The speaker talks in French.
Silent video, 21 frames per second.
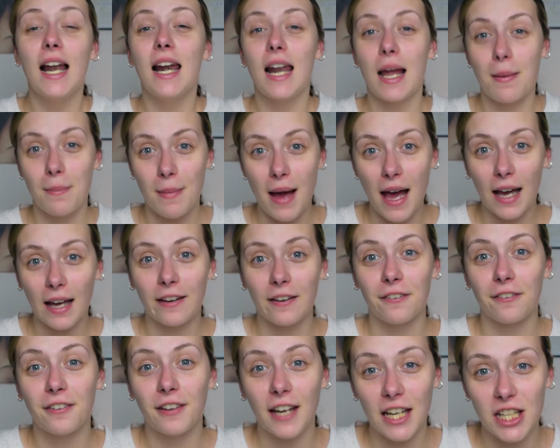la marque
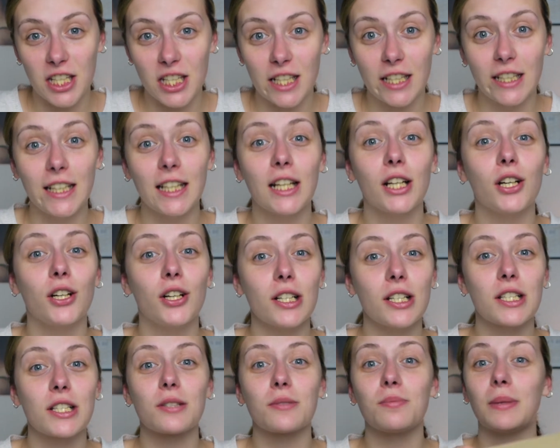Freshly
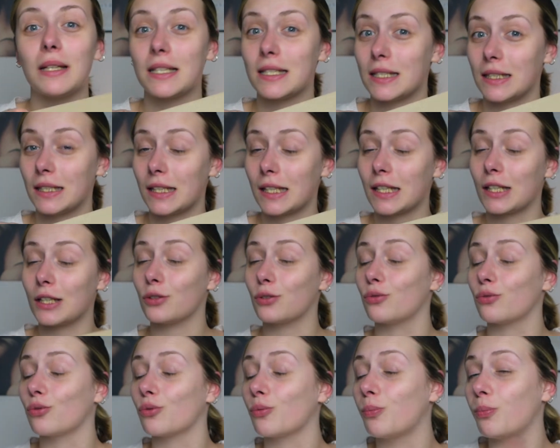Cosmetics,
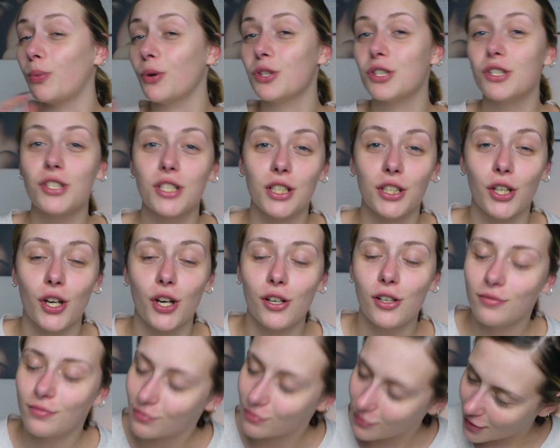donc petit
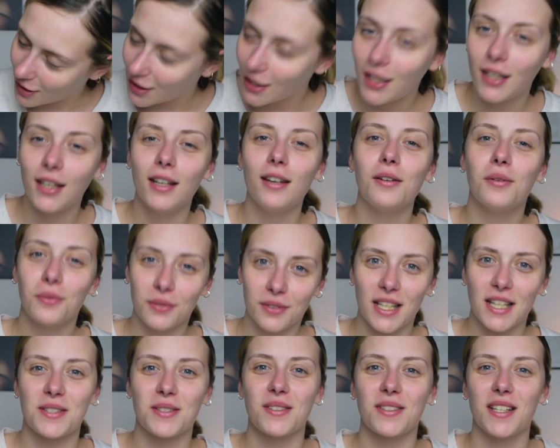jiggle et on
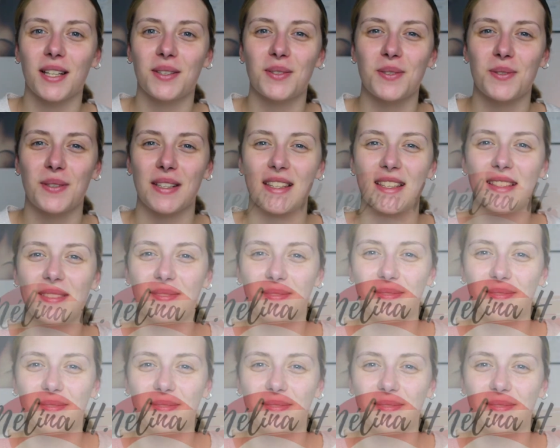teste ça tout de suite.